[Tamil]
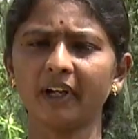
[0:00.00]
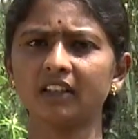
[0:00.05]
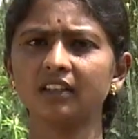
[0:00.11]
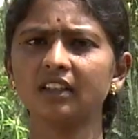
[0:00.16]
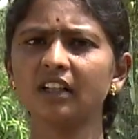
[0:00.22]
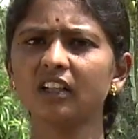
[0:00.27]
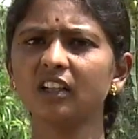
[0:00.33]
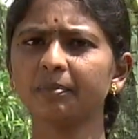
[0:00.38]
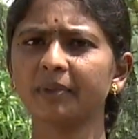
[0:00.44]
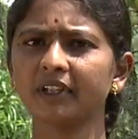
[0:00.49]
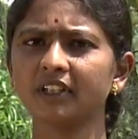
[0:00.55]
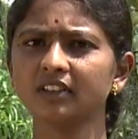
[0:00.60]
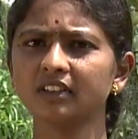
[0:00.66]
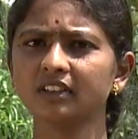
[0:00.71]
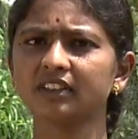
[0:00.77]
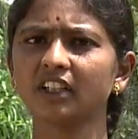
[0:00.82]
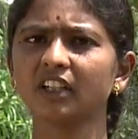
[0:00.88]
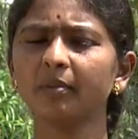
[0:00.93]
பத்துலேருந்து
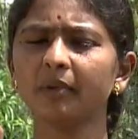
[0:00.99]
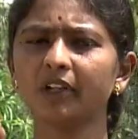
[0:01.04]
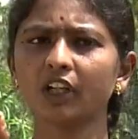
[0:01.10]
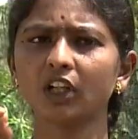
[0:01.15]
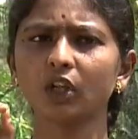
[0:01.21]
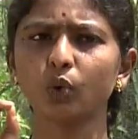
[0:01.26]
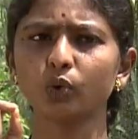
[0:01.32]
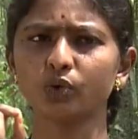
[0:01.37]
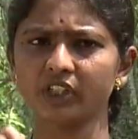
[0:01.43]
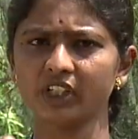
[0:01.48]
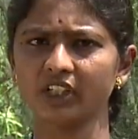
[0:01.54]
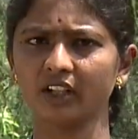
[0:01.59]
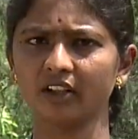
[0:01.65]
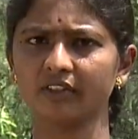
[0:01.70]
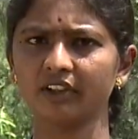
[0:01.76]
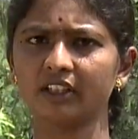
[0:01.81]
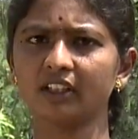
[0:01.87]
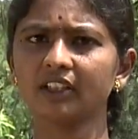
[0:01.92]
பதினஞ்சு சென்டிமீட்டர்
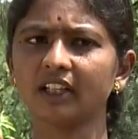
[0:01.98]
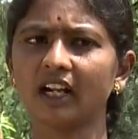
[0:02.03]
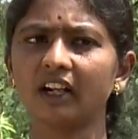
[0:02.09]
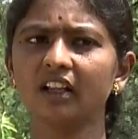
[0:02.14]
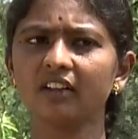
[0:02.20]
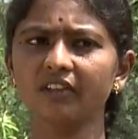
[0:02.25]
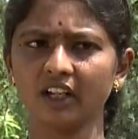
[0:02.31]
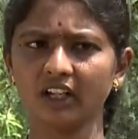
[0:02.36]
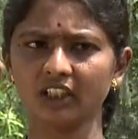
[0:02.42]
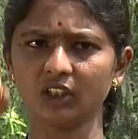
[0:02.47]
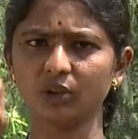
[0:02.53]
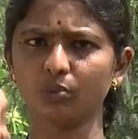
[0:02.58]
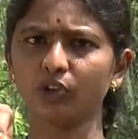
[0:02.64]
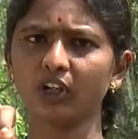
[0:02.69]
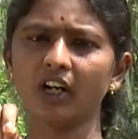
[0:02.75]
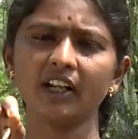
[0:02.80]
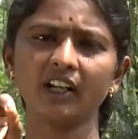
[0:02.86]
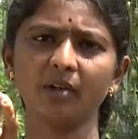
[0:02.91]
குச்சிகளை வந்து தளிர் வர்றதுக்கு
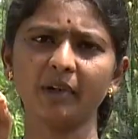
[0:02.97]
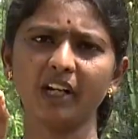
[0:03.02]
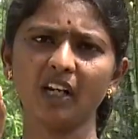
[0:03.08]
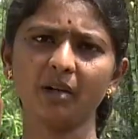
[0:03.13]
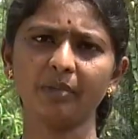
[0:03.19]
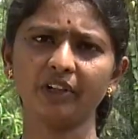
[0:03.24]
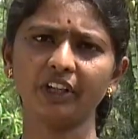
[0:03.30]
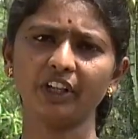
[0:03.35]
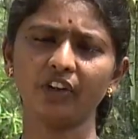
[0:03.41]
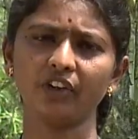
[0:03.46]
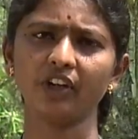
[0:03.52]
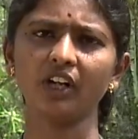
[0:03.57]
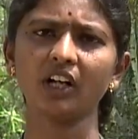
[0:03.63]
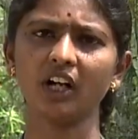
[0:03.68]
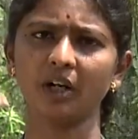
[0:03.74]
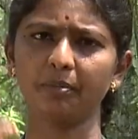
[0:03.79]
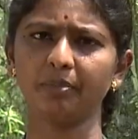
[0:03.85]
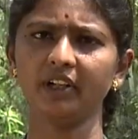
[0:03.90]
முன்னாடி நம்ம என்ன
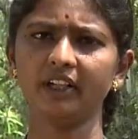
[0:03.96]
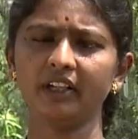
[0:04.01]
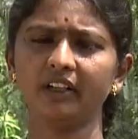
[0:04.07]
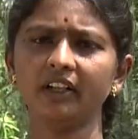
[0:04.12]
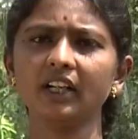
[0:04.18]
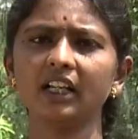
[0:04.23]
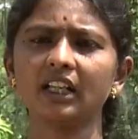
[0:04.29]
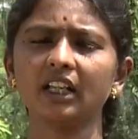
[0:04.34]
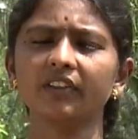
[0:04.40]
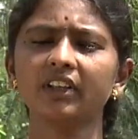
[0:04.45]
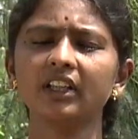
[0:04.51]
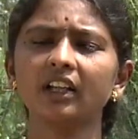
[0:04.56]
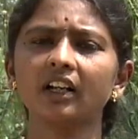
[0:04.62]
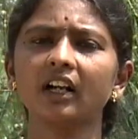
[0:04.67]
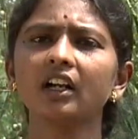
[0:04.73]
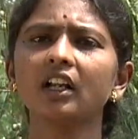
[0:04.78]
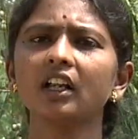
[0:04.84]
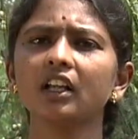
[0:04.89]
பண்ணிக்கணும்னா கட் பண்ணிவிட்டு அதில் வந்து
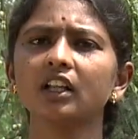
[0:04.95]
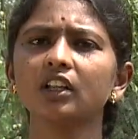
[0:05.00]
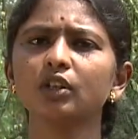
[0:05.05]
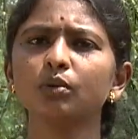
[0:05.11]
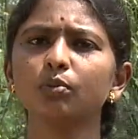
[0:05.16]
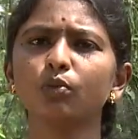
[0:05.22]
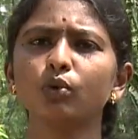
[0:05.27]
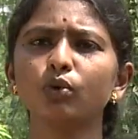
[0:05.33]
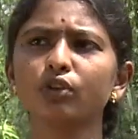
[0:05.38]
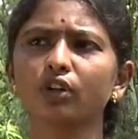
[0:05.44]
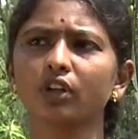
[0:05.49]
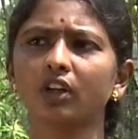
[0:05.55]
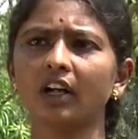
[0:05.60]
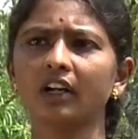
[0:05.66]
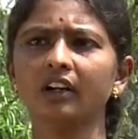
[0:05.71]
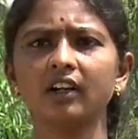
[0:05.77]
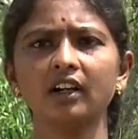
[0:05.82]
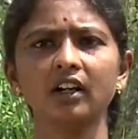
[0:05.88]
ரெண்டுலேருந்து மூன்று
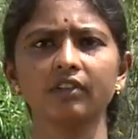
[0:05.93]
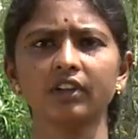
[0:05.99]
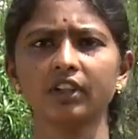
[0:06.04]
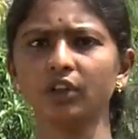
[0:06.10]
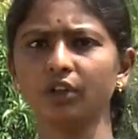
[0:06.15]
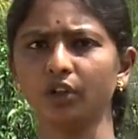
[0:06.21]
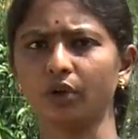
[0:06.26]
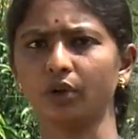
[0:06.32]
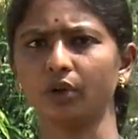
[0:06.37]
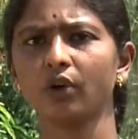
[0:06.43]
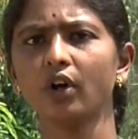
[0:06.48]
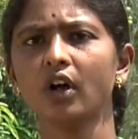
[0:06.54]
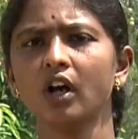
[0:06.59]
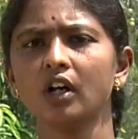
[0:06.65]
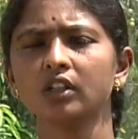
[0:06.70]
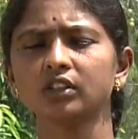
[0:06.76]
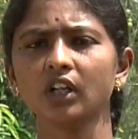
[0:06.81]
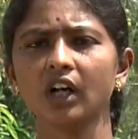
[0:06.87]
கணுக்கள் வந்து இருக்கணும்
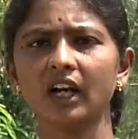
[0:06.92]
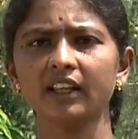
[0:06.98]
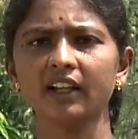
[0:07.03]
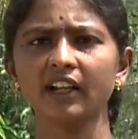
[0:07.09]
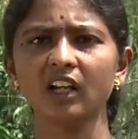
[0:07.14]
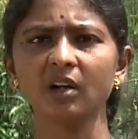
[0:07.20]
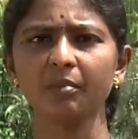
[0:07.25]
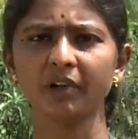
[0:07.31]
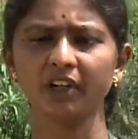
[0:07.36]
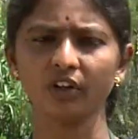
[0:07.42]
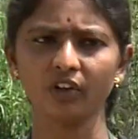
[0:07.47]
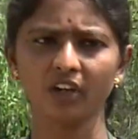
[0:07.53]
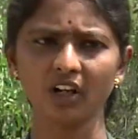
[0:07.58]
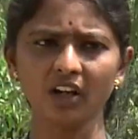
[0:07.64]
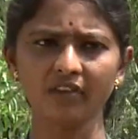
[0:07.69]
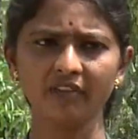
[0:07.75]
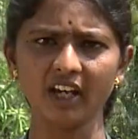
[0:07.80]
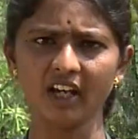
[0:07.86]
ஸோ அதை என்ன
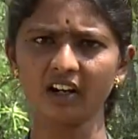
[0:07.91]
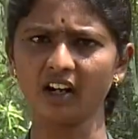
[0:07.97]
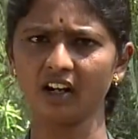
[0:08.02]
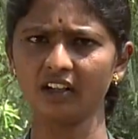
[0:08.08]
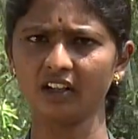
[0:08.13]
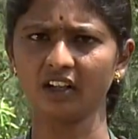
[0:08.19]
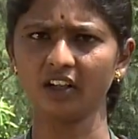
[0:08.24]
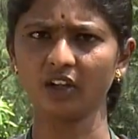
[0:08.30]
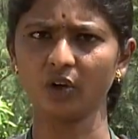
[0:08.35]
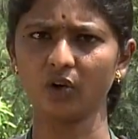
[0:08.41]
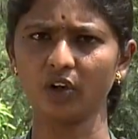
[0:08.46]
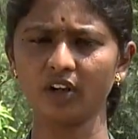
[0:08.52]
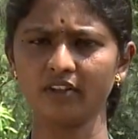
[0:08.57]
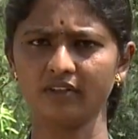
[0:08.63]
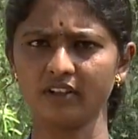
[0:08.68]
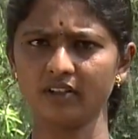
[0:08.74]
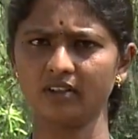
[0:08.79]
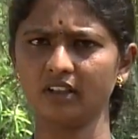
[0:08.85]
பண்ணணும்னா வேர் நாற்றுகளோட
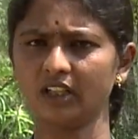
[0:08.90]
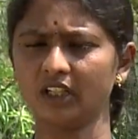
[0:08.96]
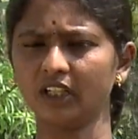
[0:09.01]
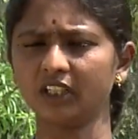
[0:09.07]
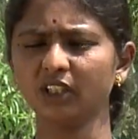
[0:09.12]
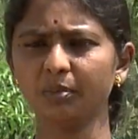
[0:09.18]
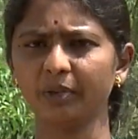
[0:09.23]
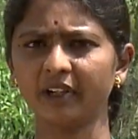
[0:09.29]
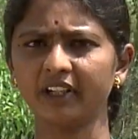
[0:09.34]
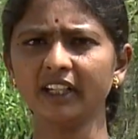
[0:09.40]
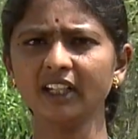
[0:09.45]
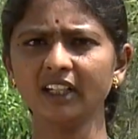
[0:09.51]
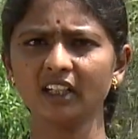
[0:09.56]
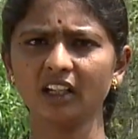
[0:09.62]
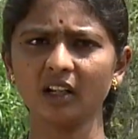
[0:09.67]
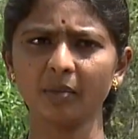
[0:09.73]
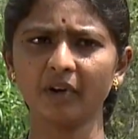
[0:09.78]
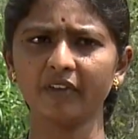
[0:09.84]
இது பண்ணி
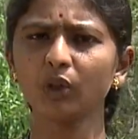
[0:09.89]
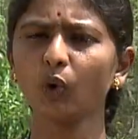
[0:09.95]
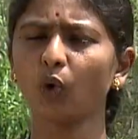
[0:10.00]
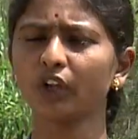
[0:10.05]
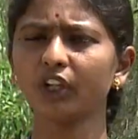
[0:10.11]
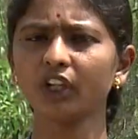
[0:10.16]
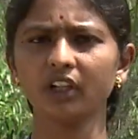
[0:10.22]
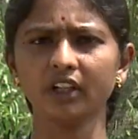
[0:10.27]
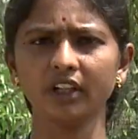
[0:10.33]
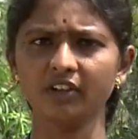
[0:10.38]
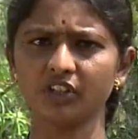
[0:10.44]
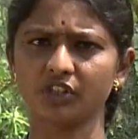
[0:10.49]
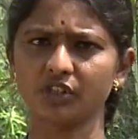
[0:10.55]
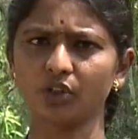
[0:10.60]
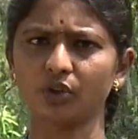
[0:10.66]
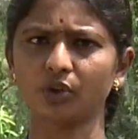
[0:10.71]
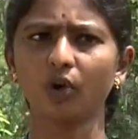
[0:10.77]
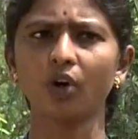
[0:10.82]
நம்ம வந்து ஒட்டுக்கட்டி
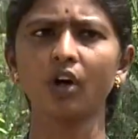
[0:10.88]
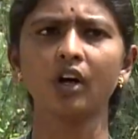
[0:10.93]
வச்சுருக்கோம்